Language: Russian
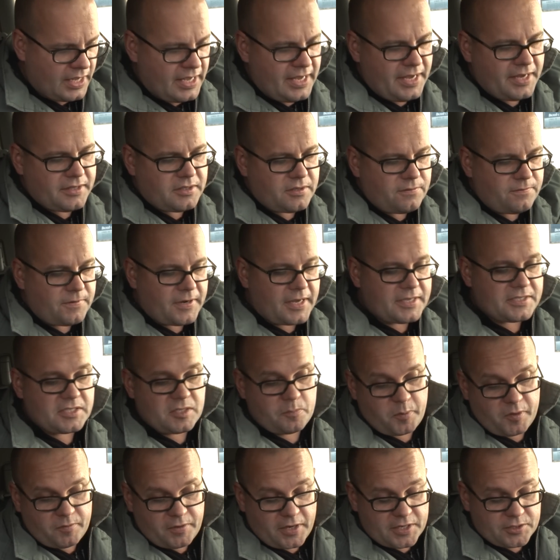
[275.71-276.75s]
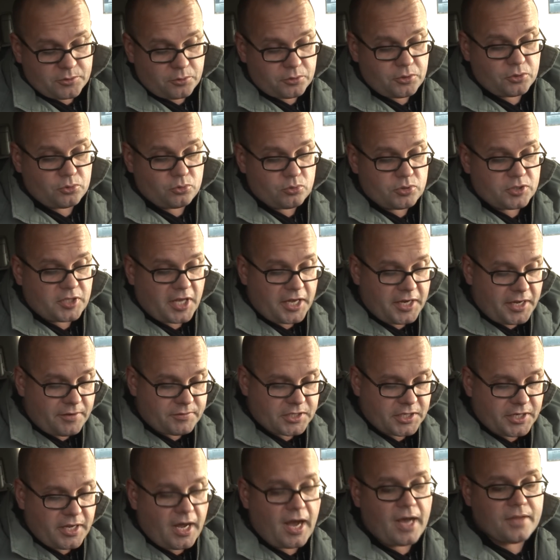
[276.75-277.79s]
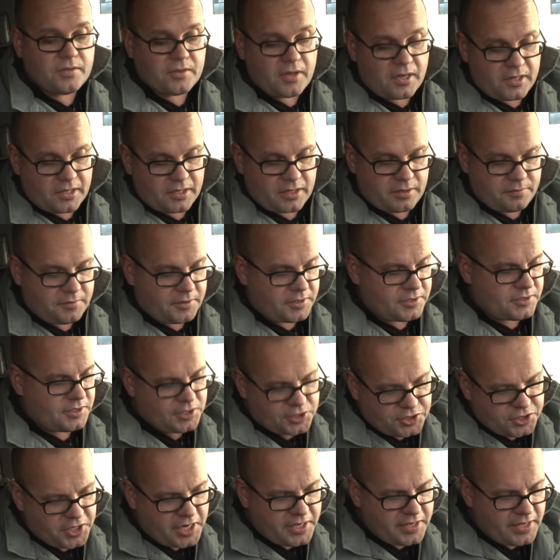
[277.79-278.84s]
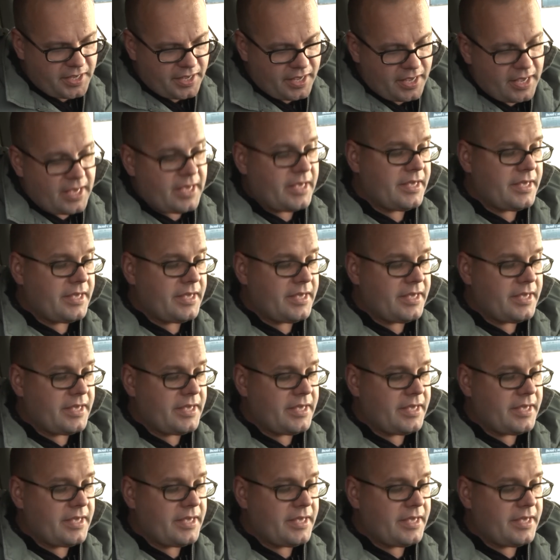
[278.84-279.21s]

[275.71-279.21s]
Это в разы превосходит устаревшие аналоговые разрешения